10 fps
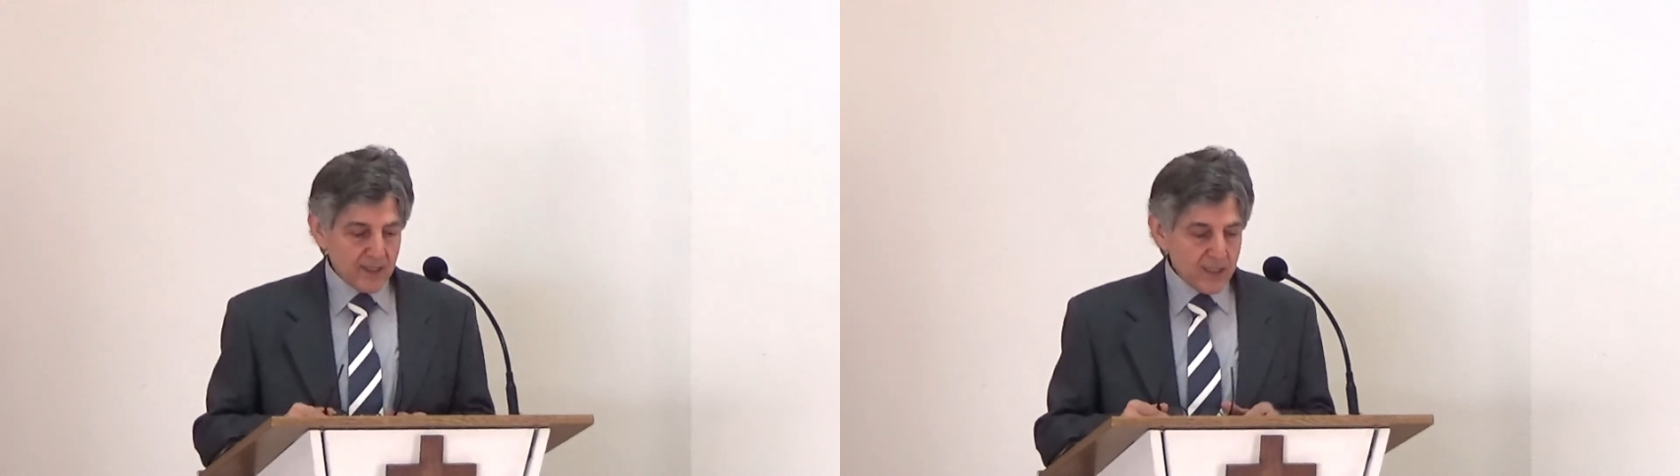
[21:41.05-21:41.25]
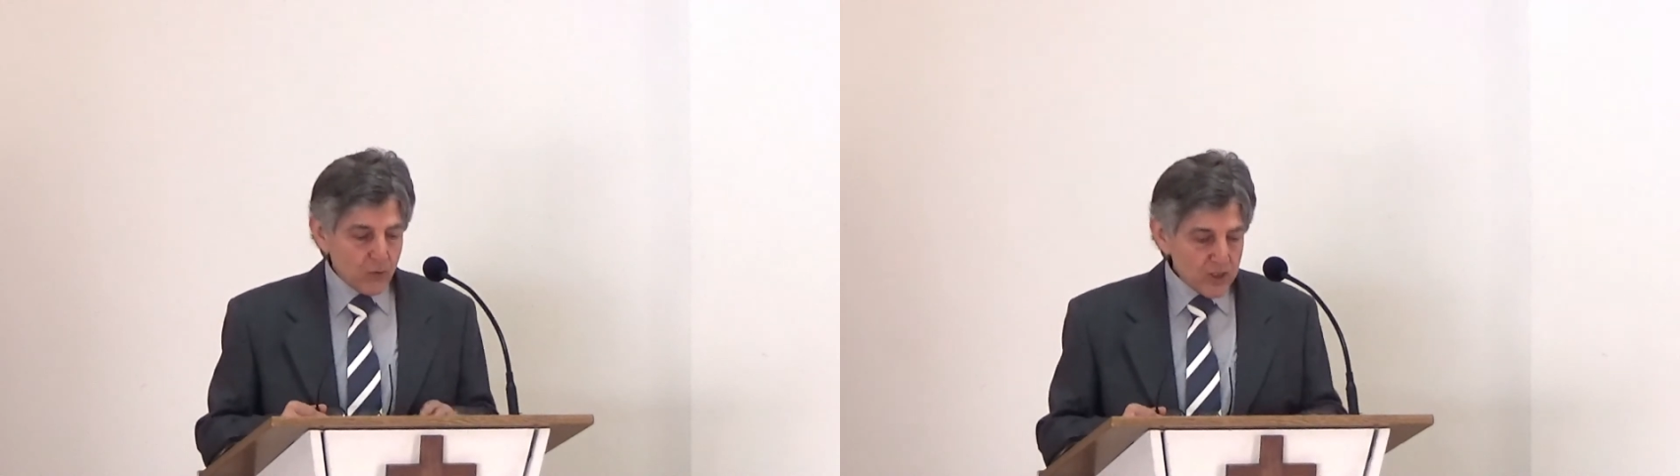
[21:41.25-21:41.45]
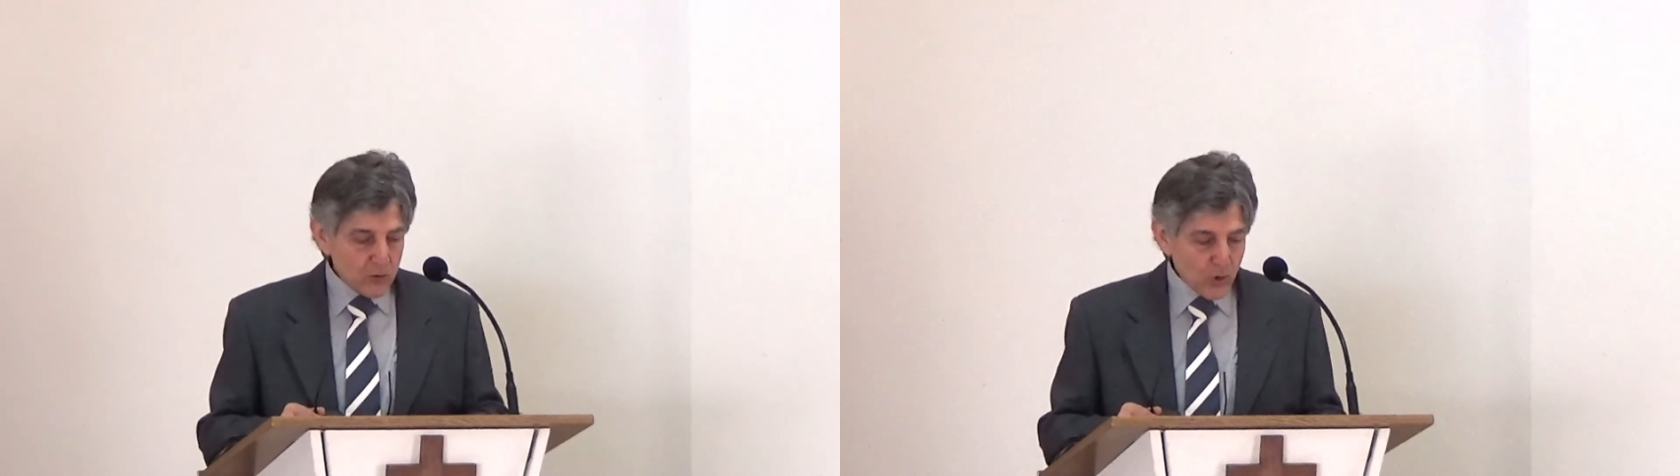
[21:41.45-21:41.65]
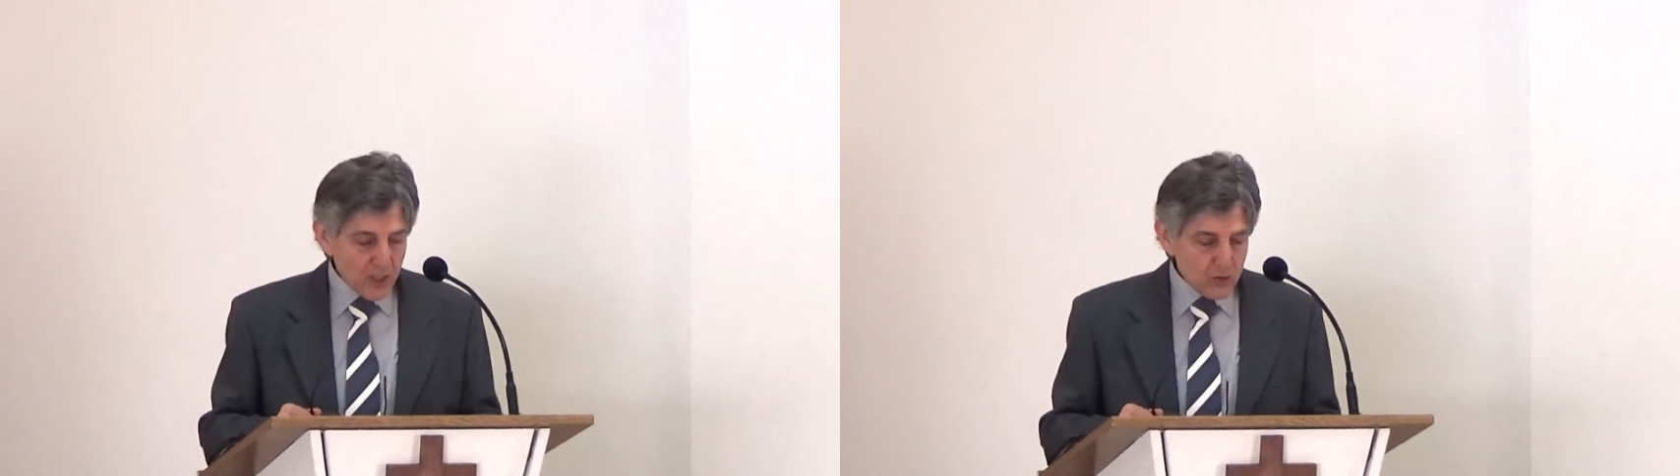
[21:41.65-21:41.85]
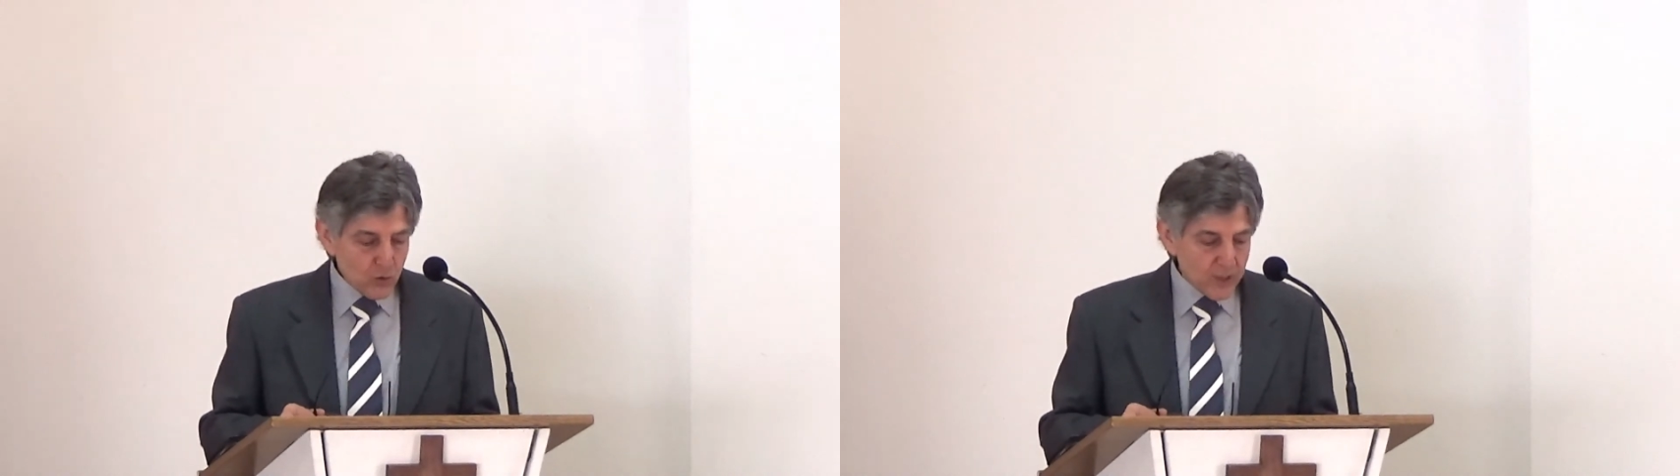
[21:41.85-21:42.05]
In questa
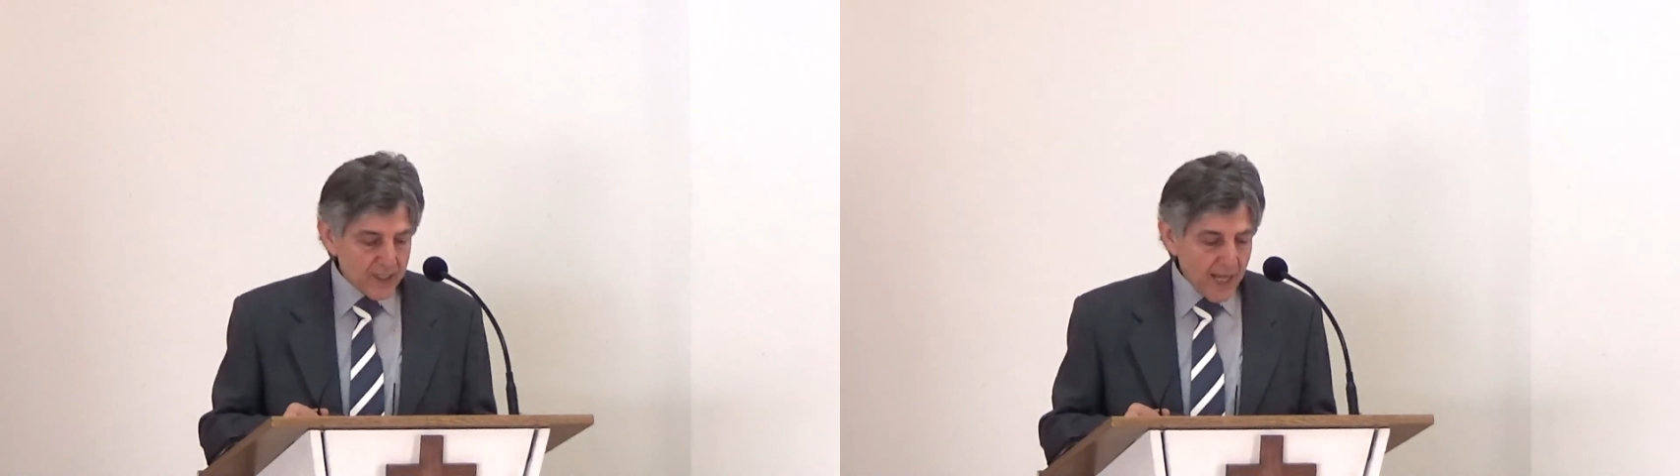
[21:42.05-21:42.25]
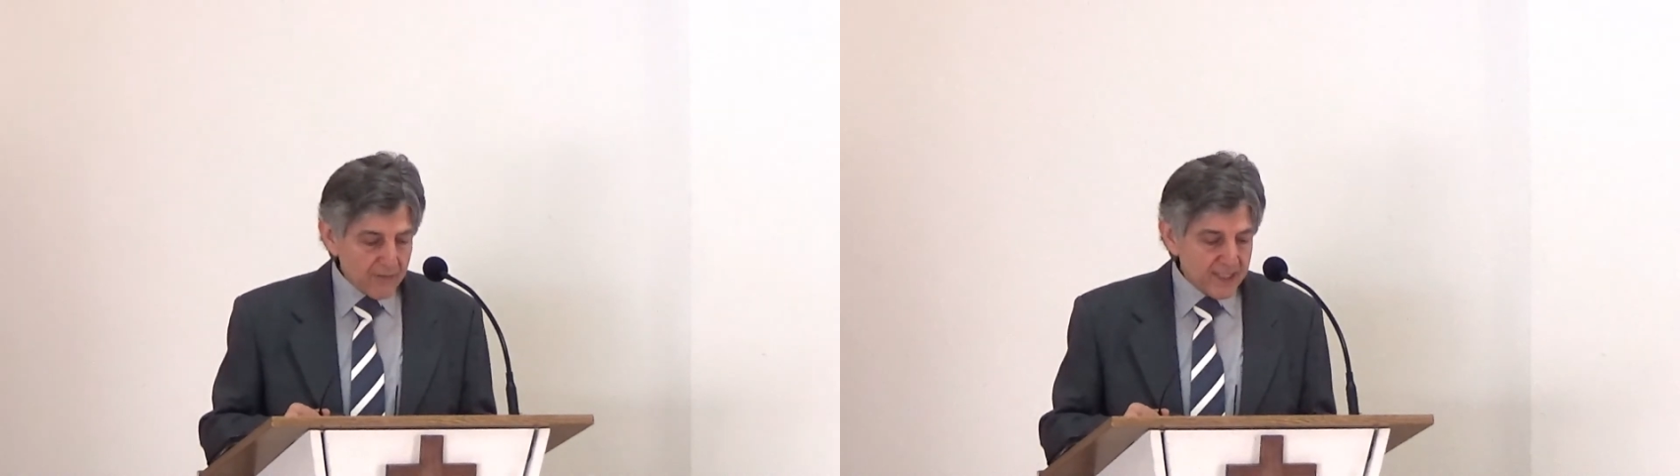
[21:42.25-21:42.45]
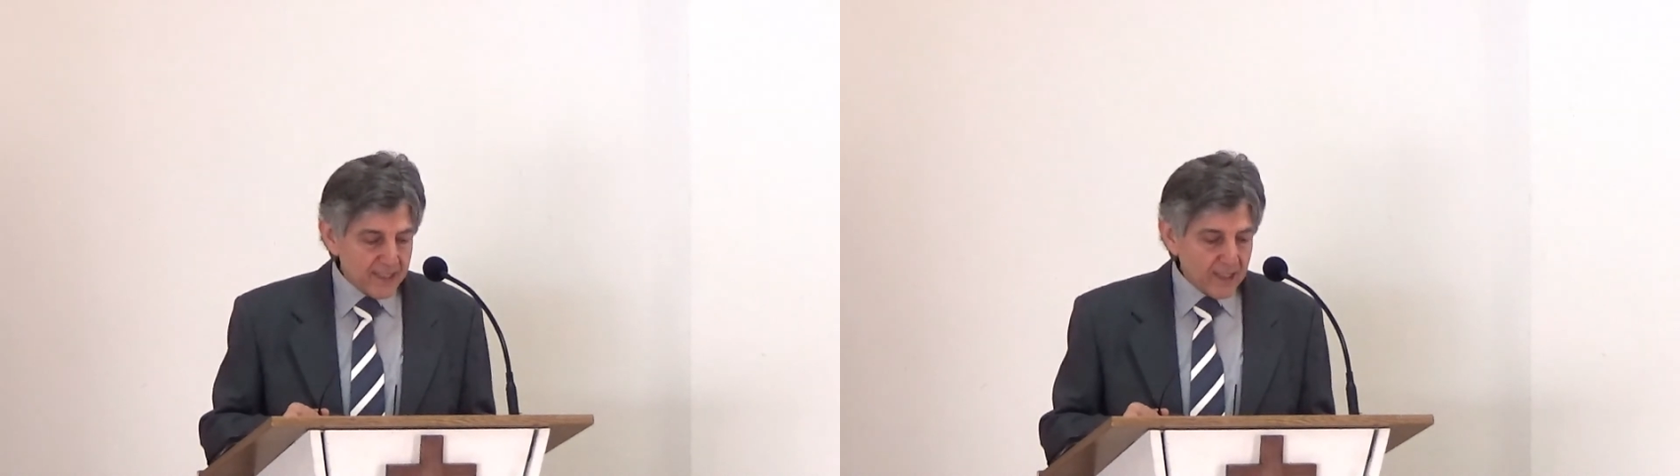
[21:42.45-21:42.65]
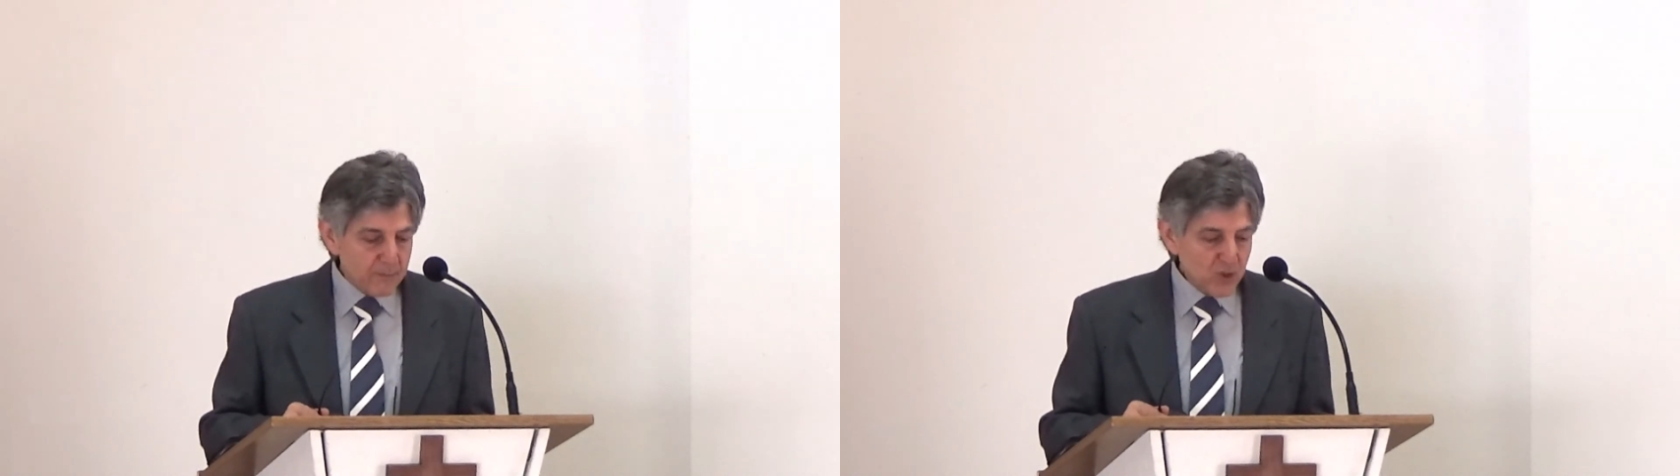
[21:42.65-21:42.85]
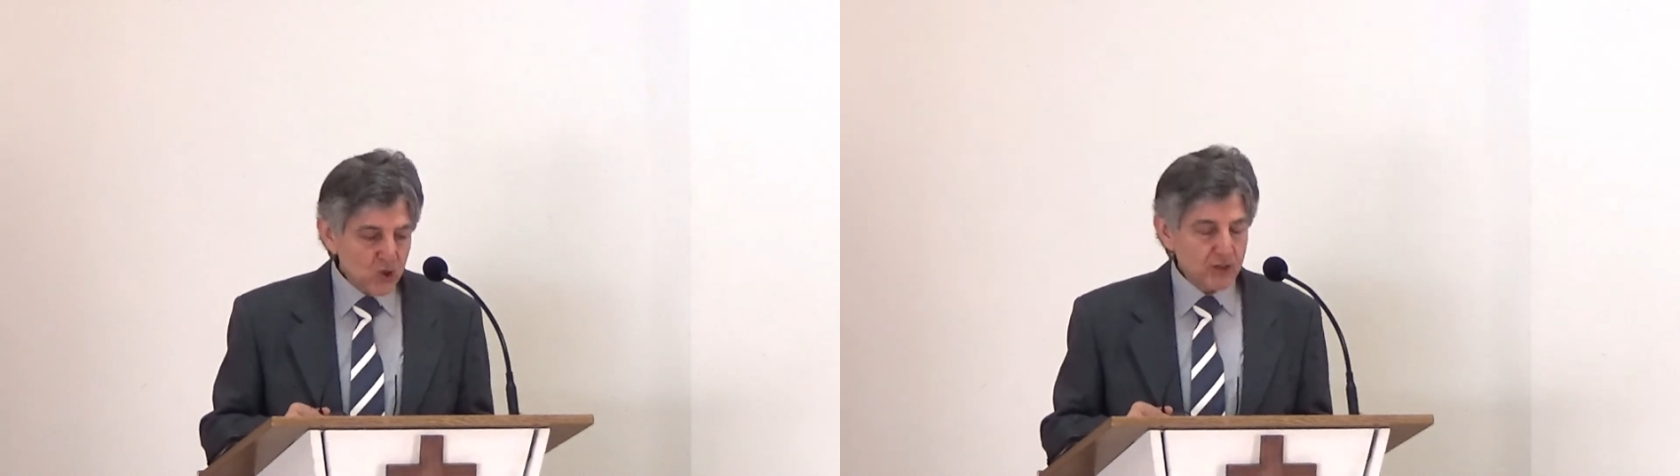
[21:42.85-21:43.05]
occasione Davide
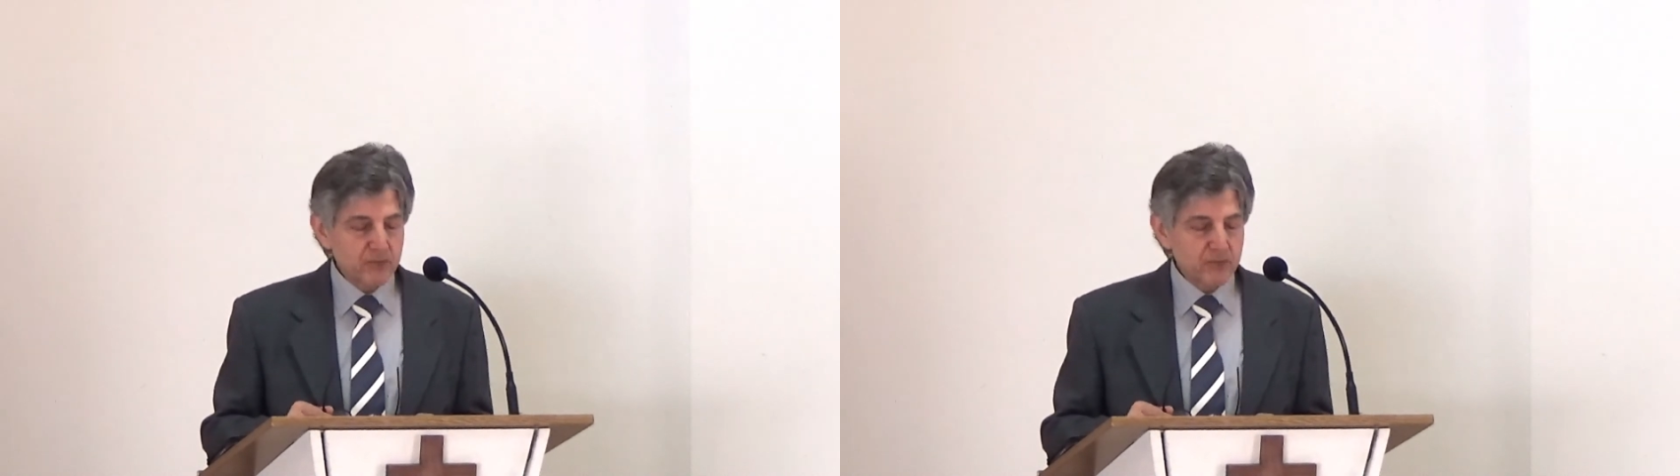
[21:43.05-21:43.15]
capisce